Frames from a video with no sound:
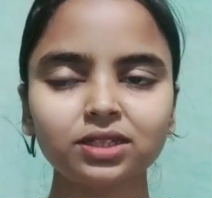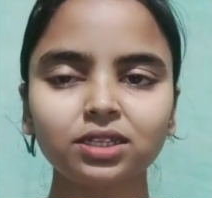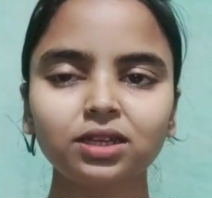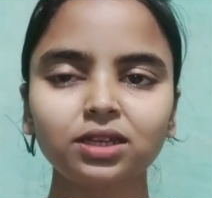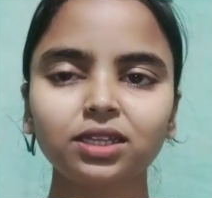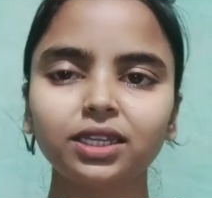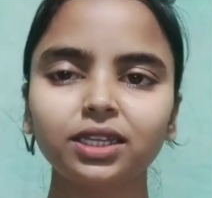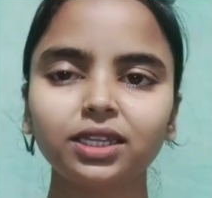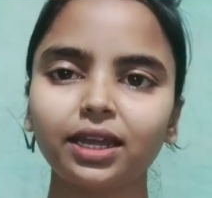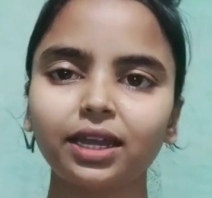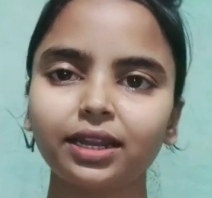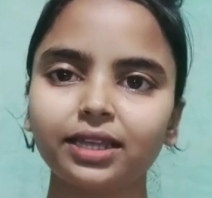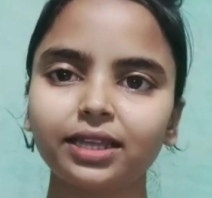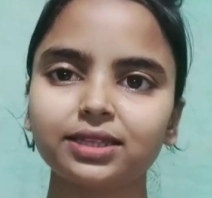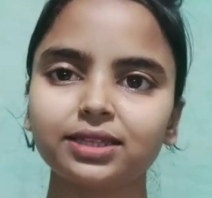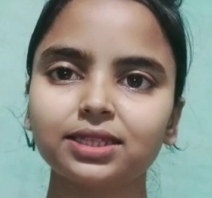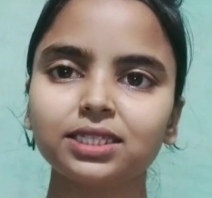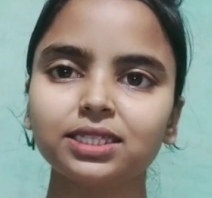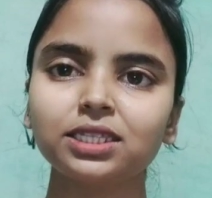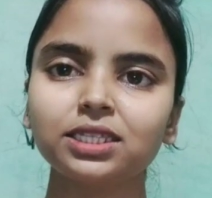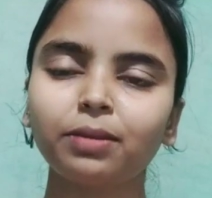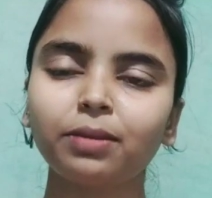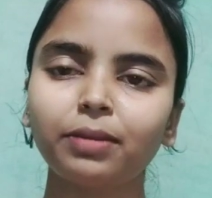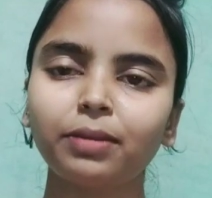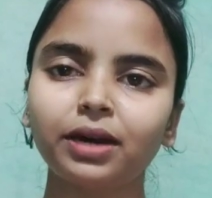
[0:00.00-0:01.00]
या रेसेस
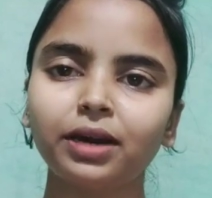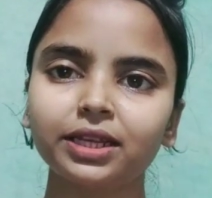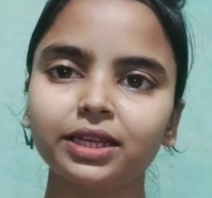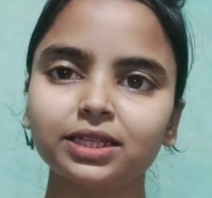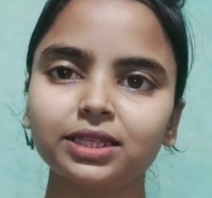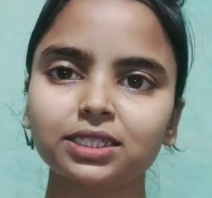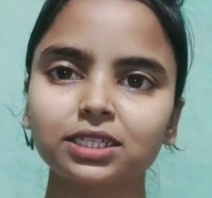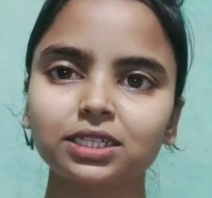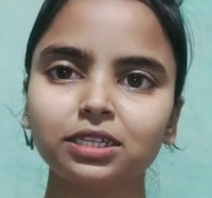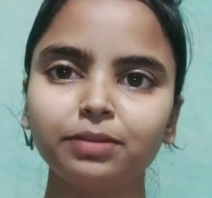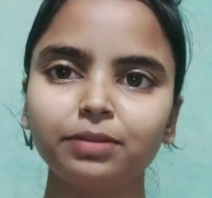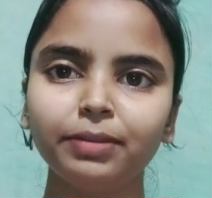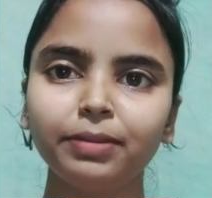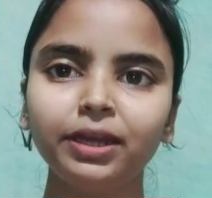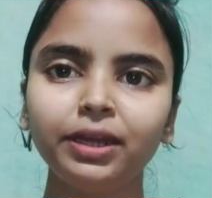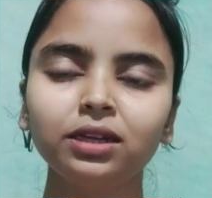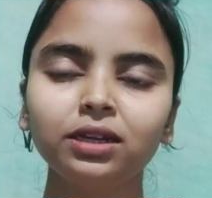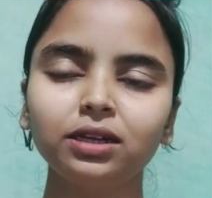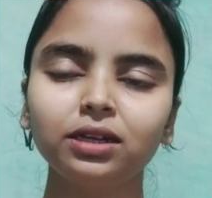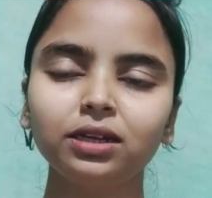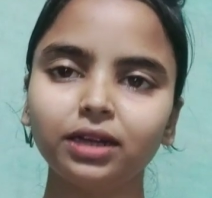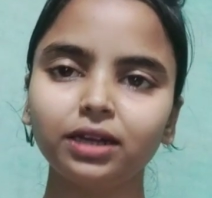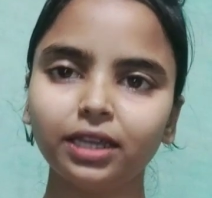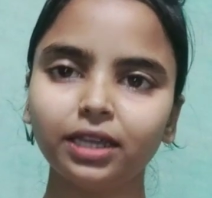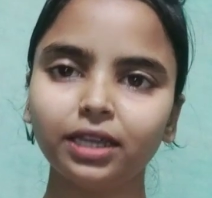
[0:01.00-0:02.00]
हमारे स्किन में
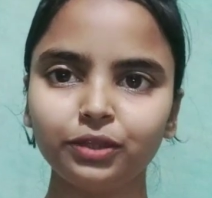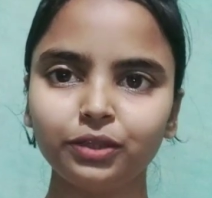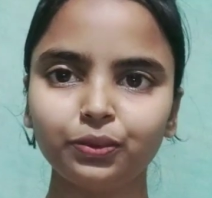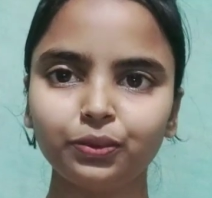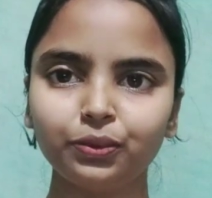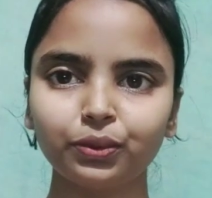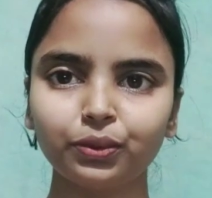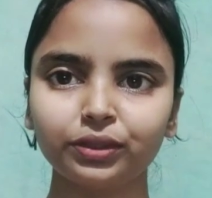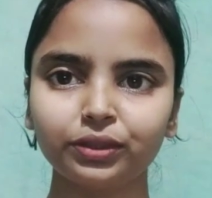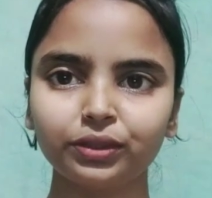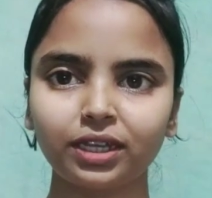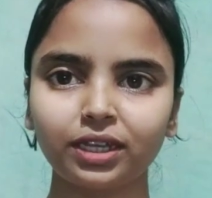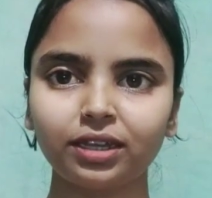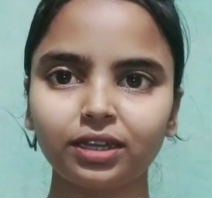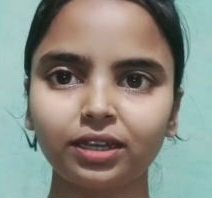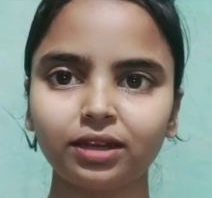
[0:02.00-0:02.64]
नहीं होता है